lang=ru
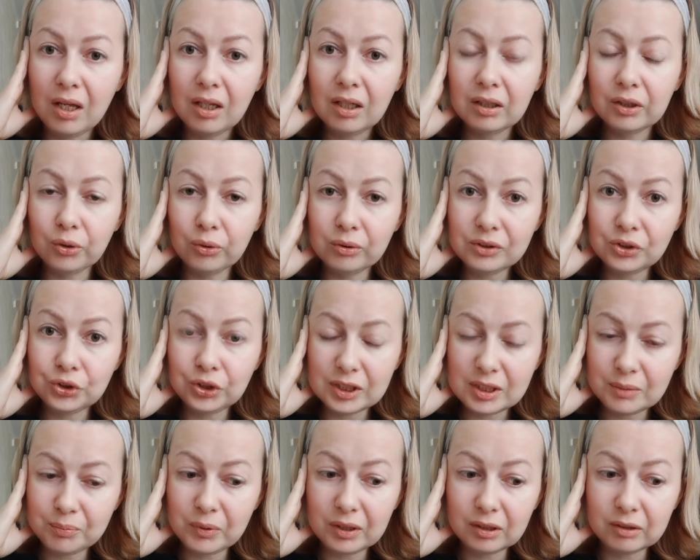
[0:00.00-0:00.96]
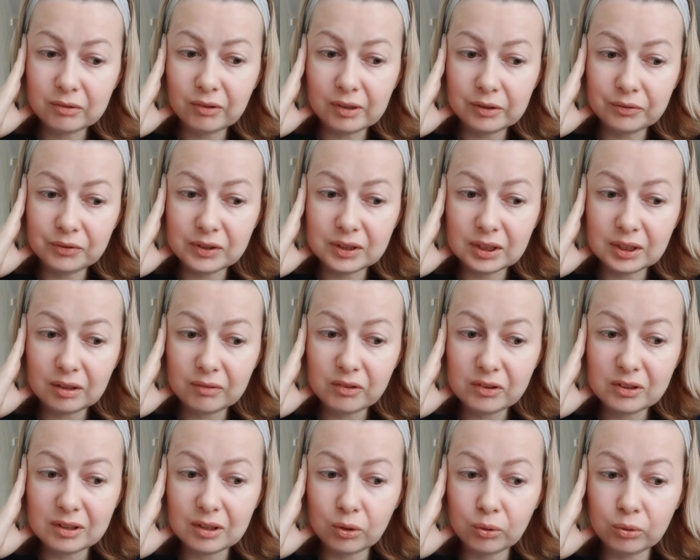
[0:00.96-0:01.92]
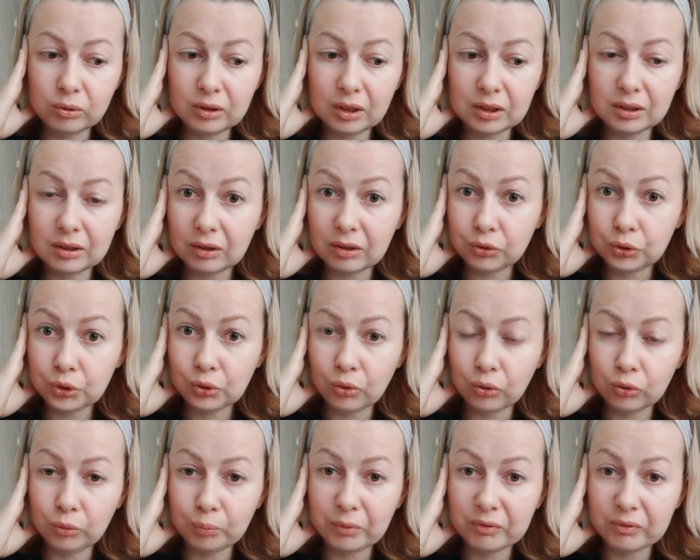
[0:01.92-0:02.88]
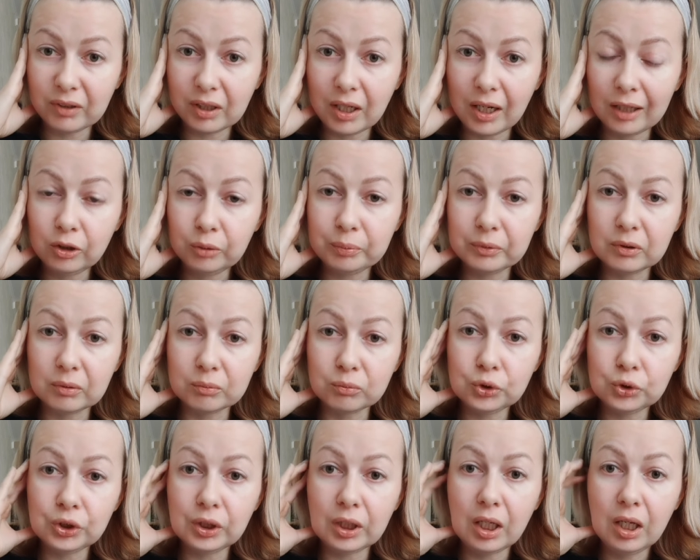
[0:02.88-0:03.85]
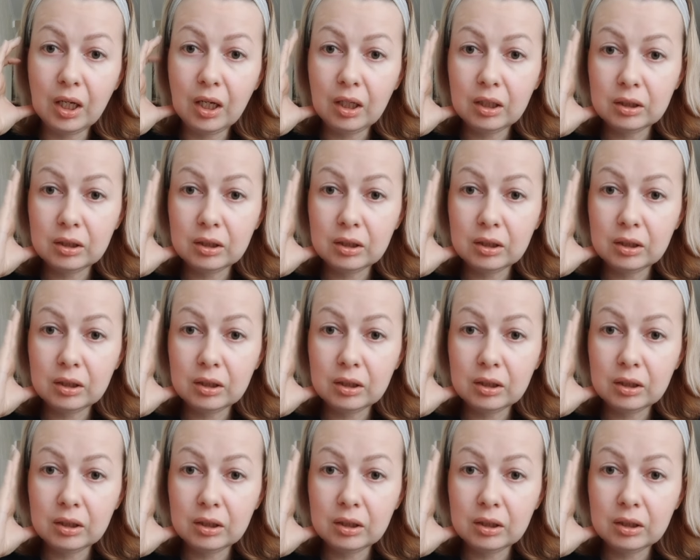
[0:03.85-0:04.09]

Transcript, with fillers: и он сейчас переквалифицировался, он открыл школу по вокалу, потому что,